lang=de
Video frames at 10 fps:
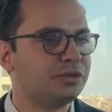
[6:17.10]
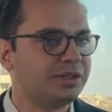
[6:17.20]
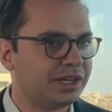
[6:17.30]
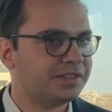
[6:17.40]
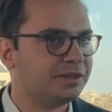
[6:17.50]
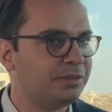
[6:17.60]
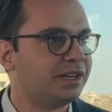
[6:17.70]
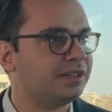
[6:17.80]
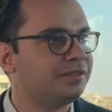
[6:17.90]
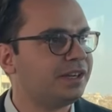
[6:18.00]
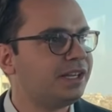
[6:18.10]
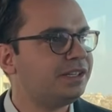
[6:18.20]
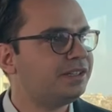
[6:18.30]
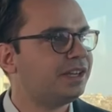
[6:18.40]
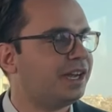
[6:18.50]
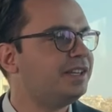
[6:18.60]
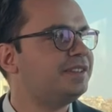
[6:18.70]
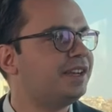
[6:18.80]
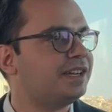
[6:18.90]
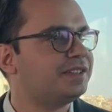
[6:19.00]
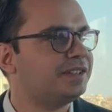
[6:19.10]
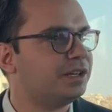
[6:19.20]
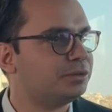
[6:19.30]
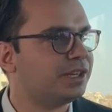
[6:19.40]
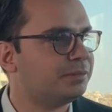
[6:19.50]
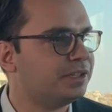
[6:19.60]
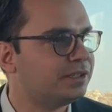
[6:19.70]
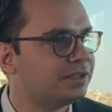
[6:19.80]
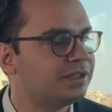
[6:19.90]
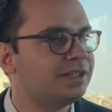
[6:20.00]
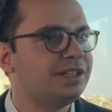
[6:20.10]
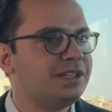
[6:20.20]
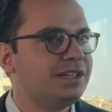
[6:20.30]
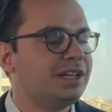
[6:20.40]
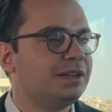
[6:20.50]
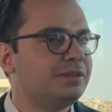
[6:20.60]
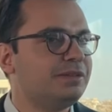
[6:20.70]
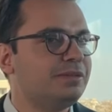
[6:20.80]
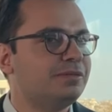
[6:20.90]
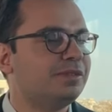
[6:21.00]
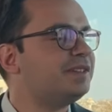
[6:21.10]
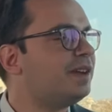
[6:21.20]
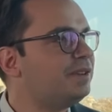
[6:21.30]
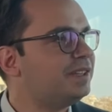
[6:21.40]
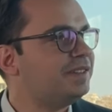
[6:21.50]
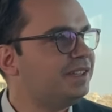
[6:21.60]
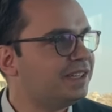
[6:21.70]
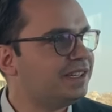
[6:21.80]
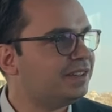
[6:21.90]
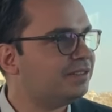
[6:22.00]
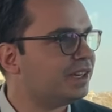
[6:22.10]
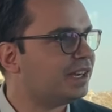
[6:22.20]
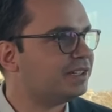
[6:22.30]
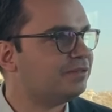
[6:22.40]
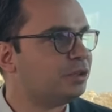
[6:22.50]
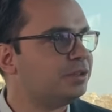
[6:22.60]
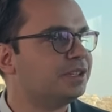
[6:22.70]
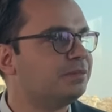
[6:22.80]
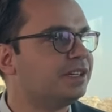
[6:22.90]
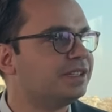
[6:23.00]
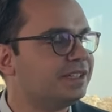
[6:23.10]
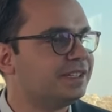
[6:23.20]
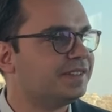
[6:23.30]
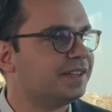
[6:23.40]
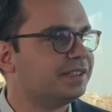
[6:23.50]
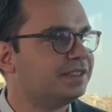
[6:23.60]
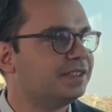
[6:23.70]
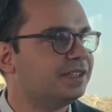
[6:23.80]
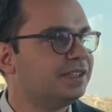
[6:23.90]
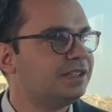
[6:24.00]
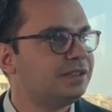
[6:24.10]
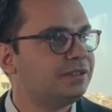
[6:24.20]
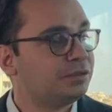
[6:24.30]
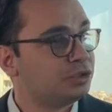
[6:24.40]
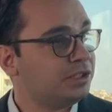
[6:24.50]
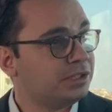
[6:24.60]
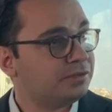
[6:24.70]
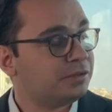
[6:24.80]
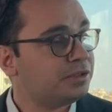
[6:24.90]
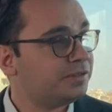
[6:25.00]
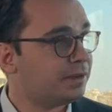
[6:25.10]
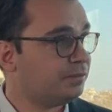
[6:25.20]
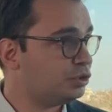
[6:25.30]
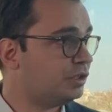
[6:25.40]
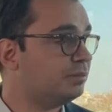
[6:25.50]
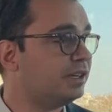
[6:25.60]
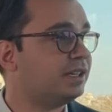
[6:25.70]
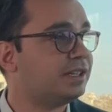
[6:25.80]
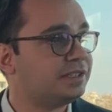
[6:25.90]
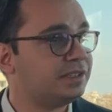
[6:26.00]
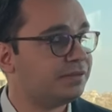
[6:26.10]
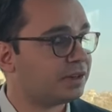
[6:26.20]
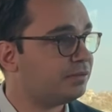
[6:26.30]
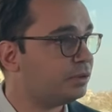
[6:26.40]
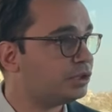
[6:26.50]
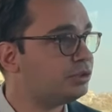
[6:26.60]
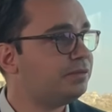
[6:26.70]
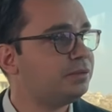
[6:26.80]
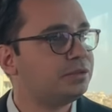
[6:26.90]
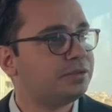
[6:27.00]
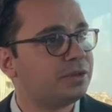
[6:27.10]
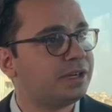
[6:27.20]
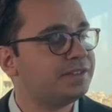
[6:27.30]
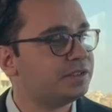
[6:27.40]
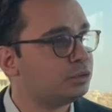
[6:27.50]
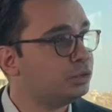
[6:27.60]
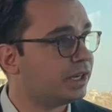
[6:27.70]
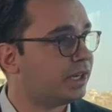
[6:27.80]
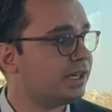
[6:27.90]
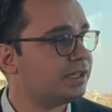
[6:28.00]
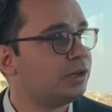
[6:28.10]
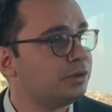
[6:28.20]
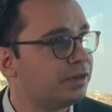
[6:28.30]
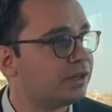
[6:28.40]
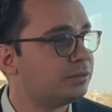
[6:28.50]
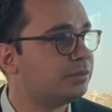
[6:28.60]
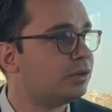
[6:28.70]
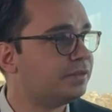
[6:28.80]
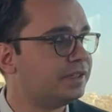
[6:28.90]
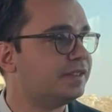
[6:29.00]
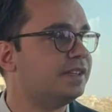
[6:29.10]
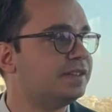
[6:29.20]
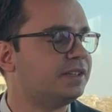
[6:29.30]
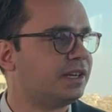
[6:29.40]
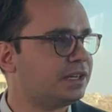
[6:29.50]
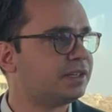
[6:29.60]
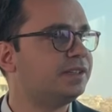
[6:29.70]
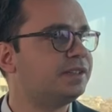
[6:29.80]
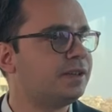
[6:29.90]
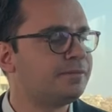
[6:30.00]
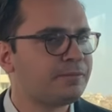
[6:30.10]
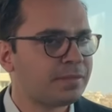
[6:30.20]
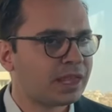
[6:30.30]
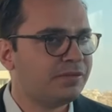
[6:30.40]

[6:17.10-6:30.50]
Also die Aktienmärkte fallen, Einzelaktien auch damit. Was haben wir jetzt hier in den vergangenen Wochen gemacht in Sachen verschiedene Fonds? Wir haben verschiedene Mandate. Der Frankfurter Stiftungsfonds hat sich gut gehalten, auch im Laufe des letzten Jahres.